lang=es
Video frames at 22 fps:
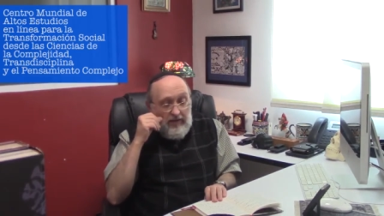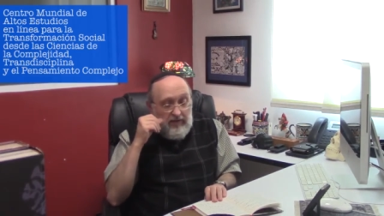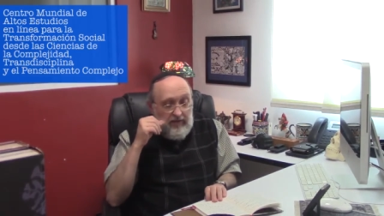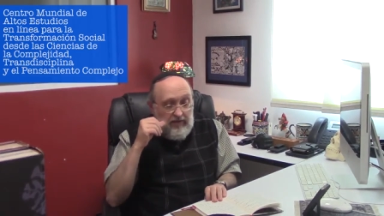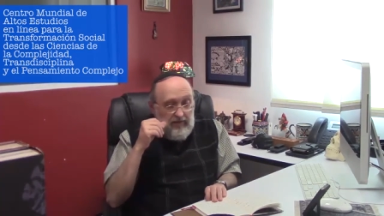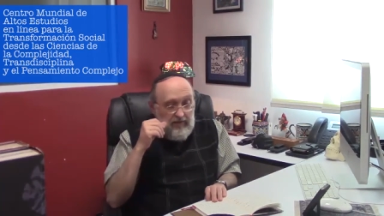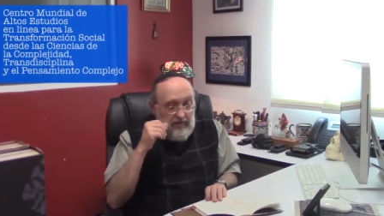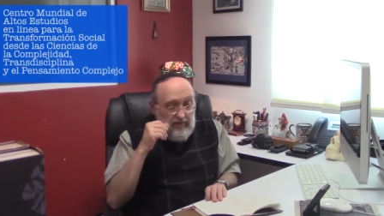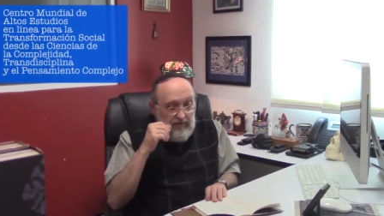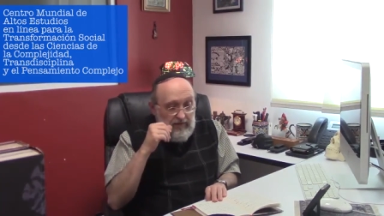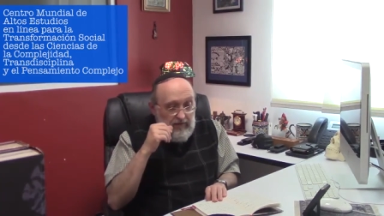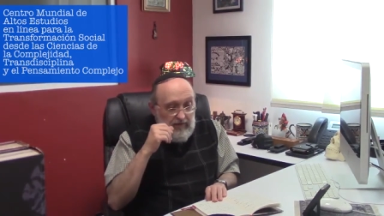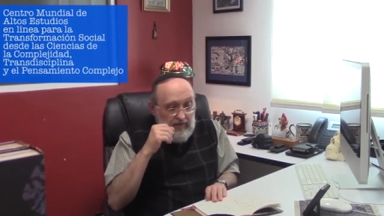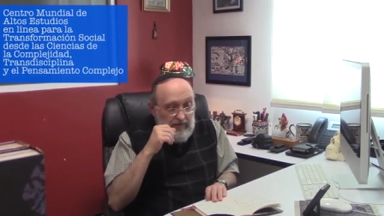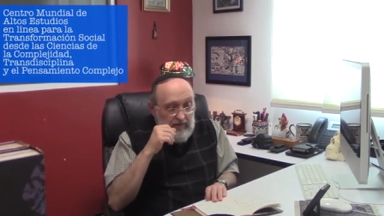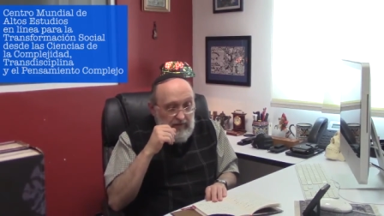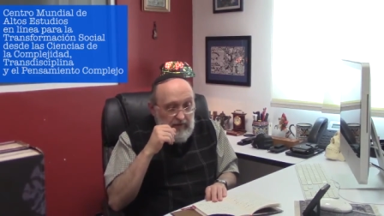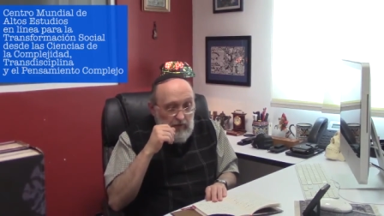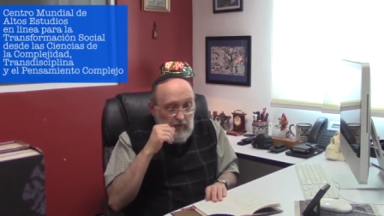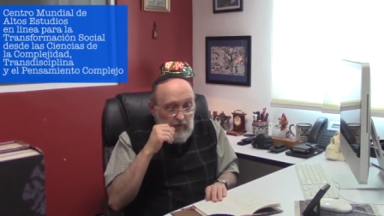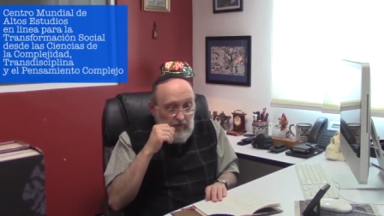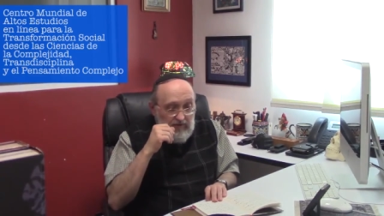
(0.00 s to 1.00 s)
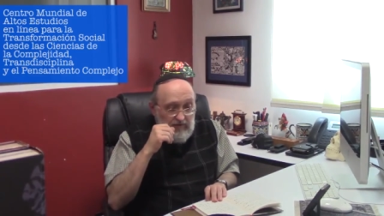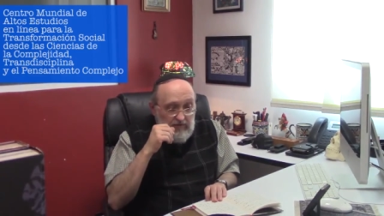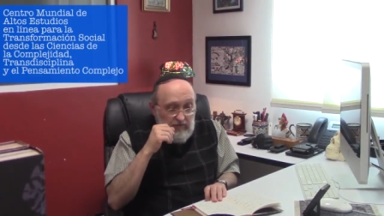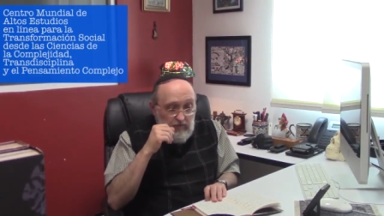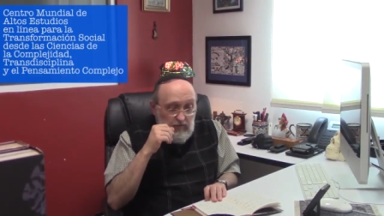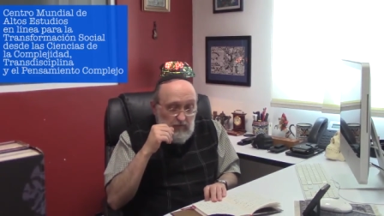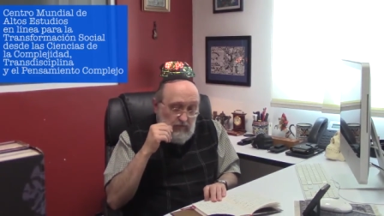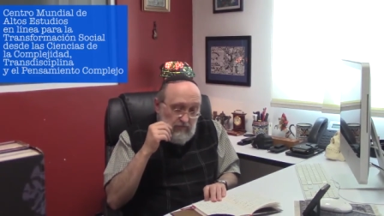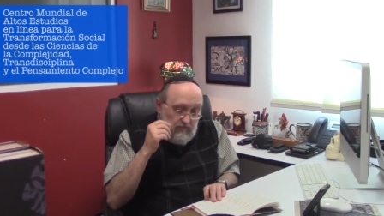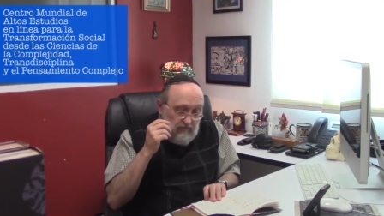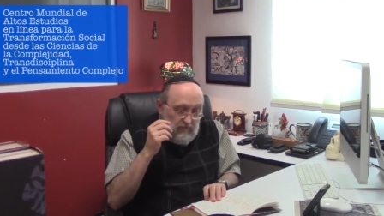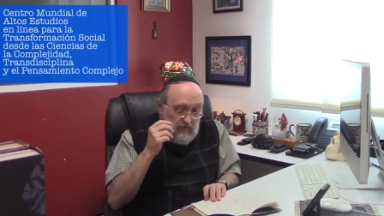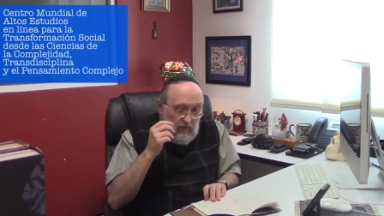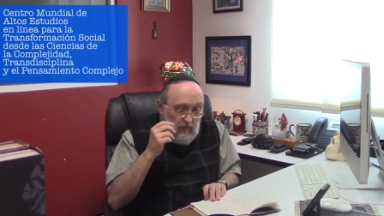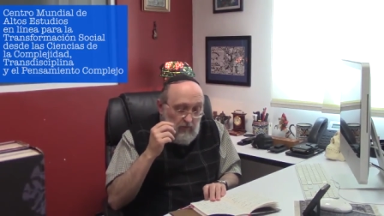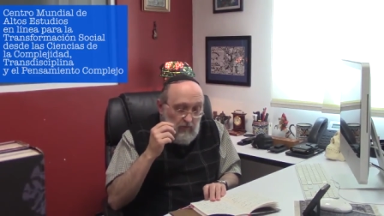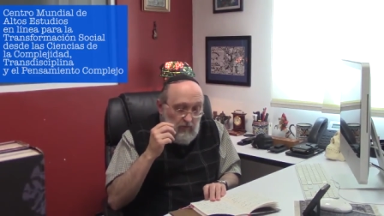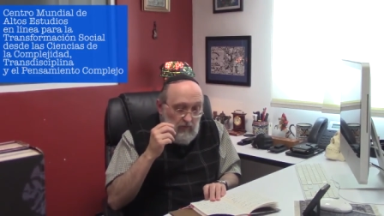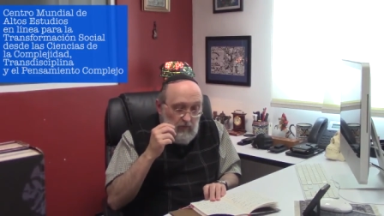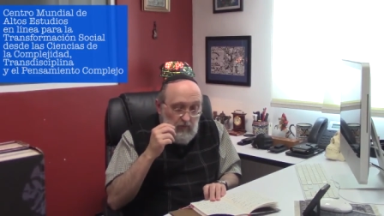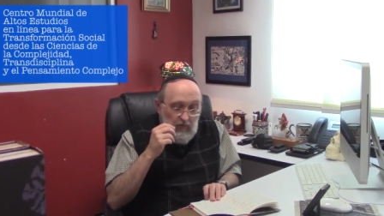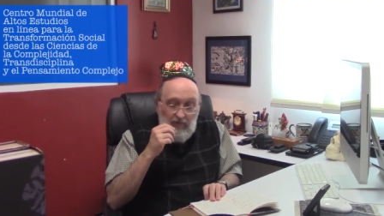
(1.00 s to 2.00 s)
Eh, Nicolescu,
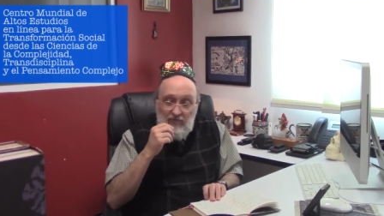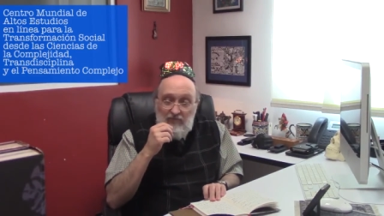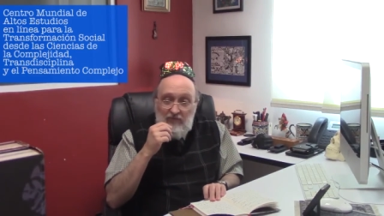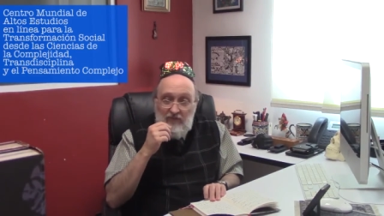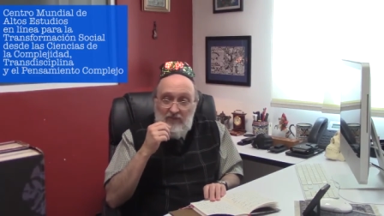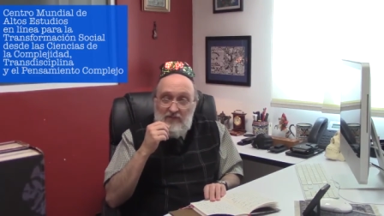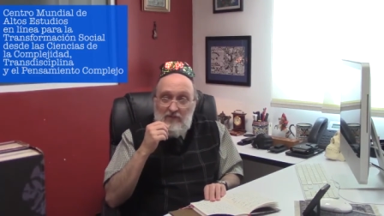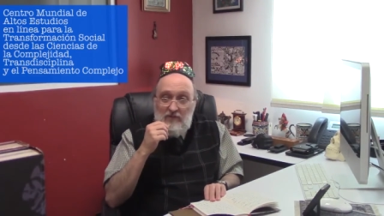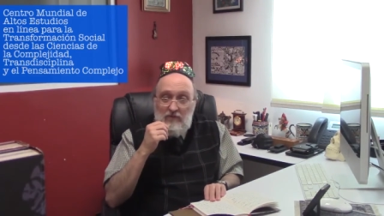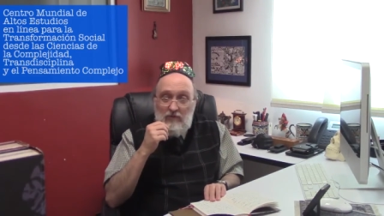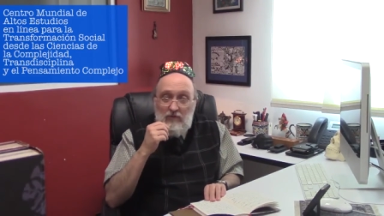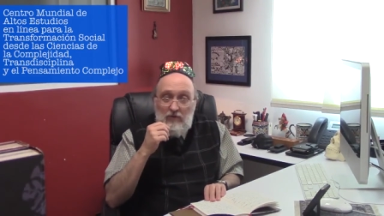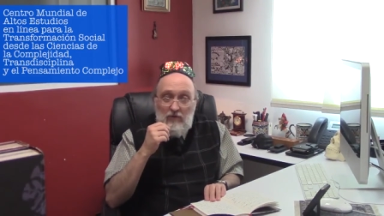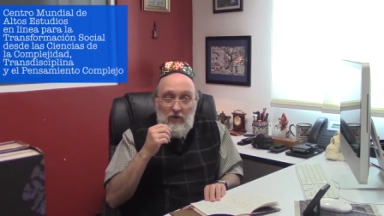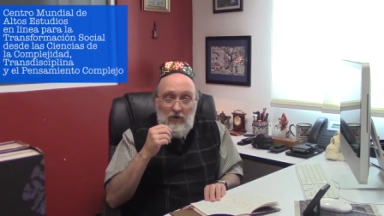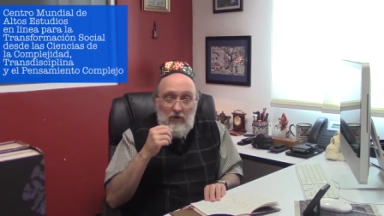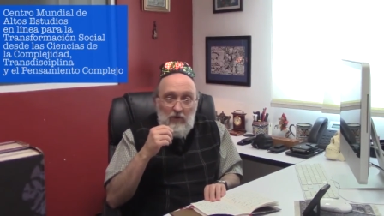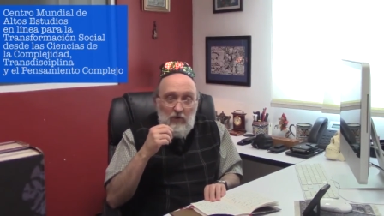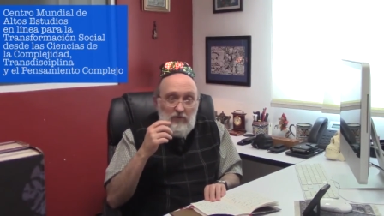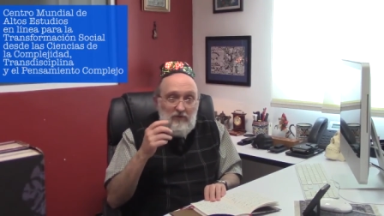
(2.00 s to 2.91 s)
como buen físico, no